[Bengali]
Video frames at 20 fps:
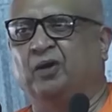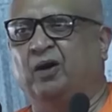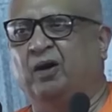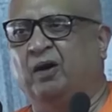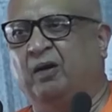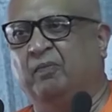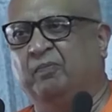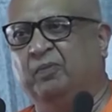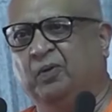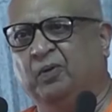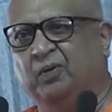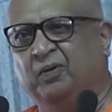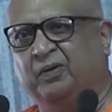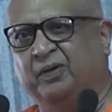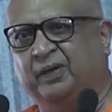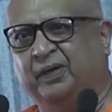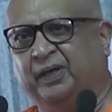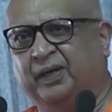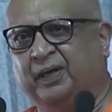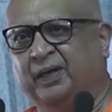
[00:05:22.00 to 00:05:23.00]
সব
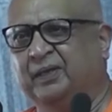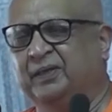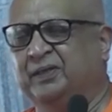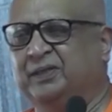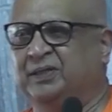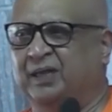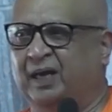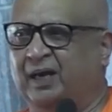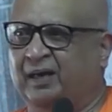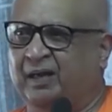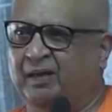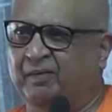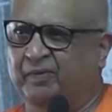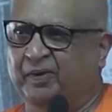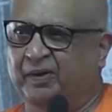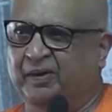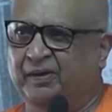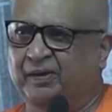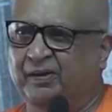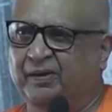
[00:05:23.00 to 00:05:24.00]
লোককে
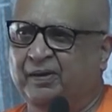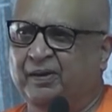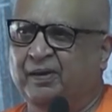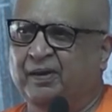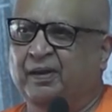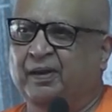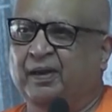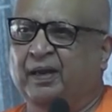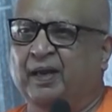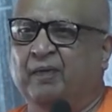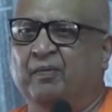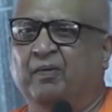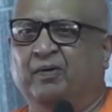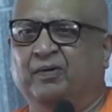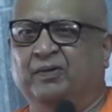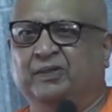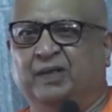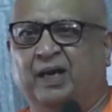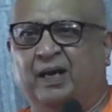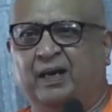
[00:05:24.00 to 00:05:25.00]
জানাবেন
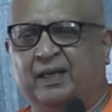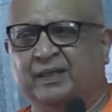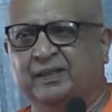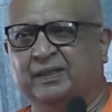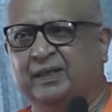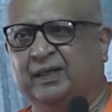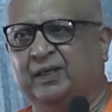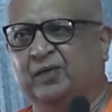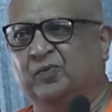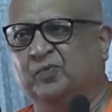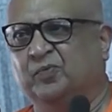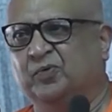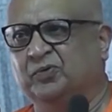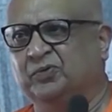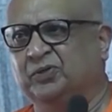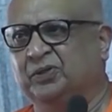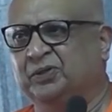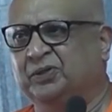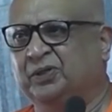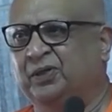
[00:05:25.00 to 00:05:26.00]
এবং যারা সেখানে
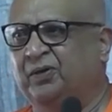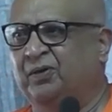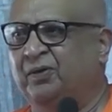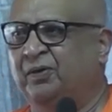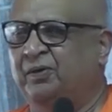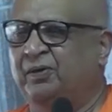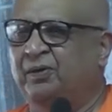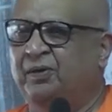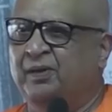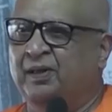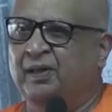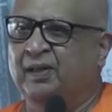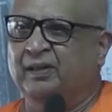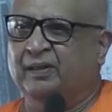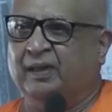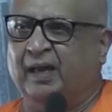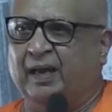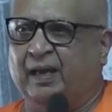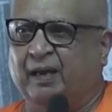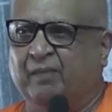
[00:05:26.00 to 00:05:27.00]
উপস্থিত ছিল
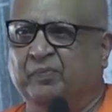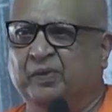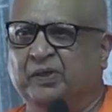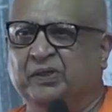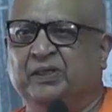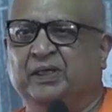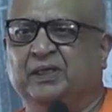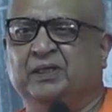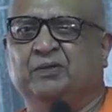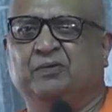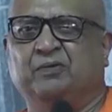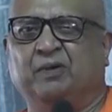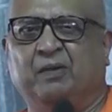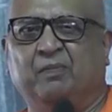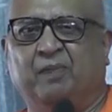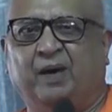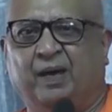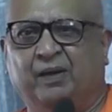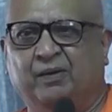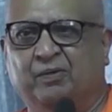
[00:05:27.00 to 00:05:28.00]
তারা বিশেষ
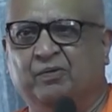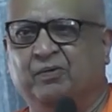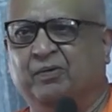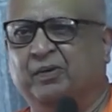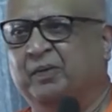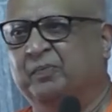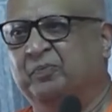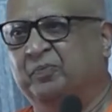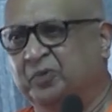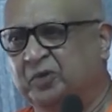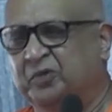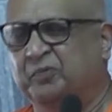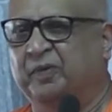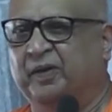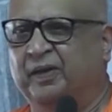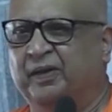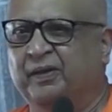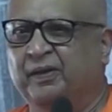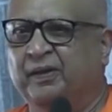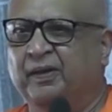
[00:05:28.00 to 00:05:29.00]
করে ভালো করে
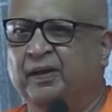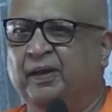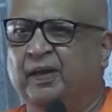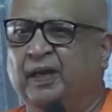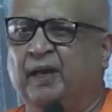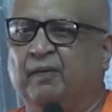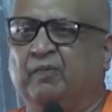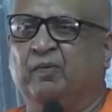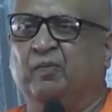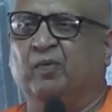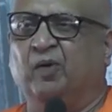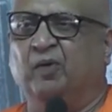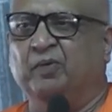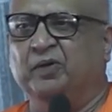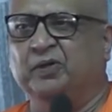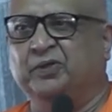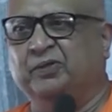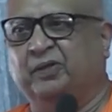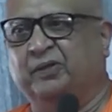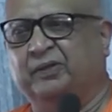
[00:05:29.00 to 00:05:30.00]
বুঝবে এবং
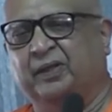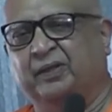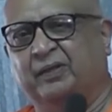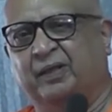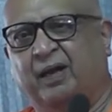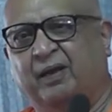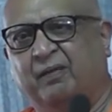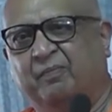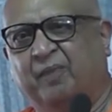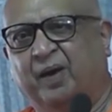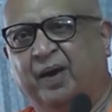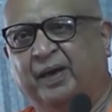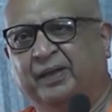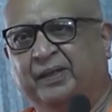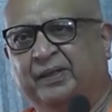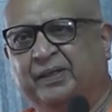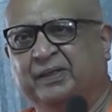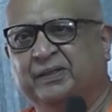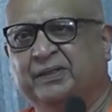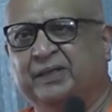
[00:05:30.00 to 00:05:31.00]
ভবিষ্যতে তার
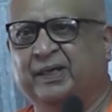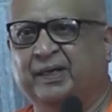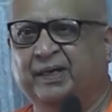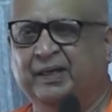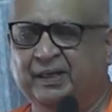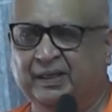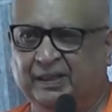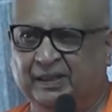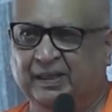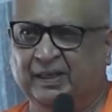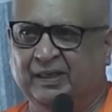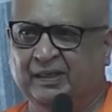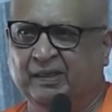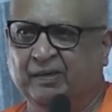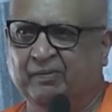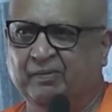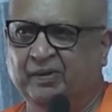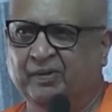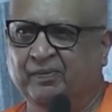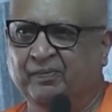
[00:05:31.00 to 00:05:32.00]
বাণীকে সেখানে নিয়ে
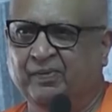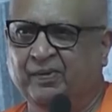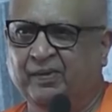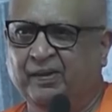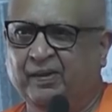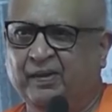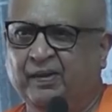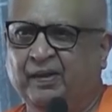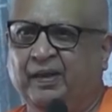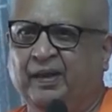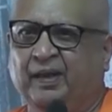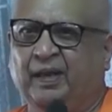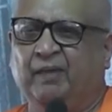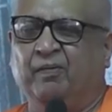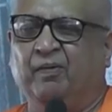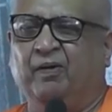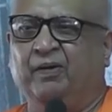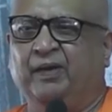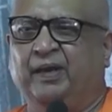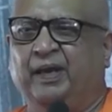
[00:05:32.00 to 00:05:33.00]
যাবে
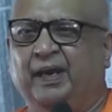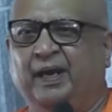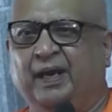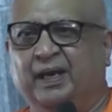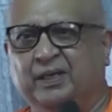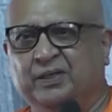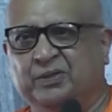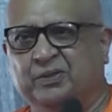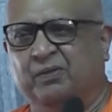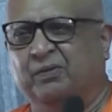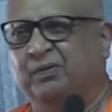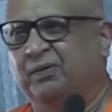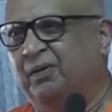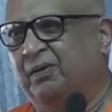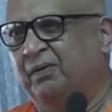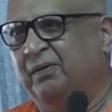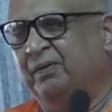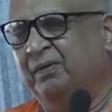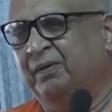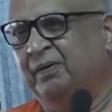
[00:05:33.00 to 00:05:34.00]
এবং এর
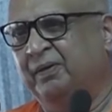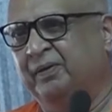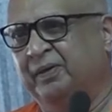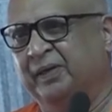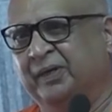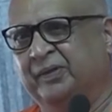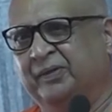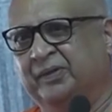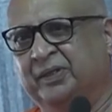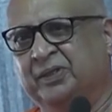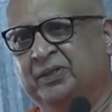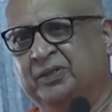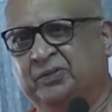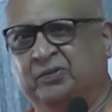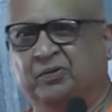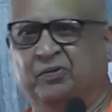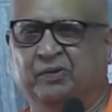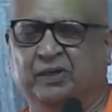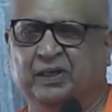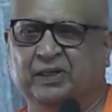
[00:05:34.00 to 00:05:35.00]
জন্য
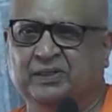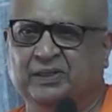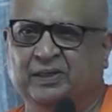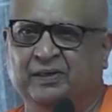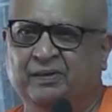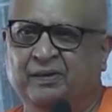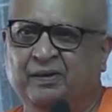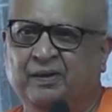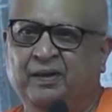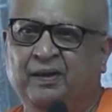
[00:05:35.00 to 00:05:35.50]
নির্দিষ্ট রয়েছেন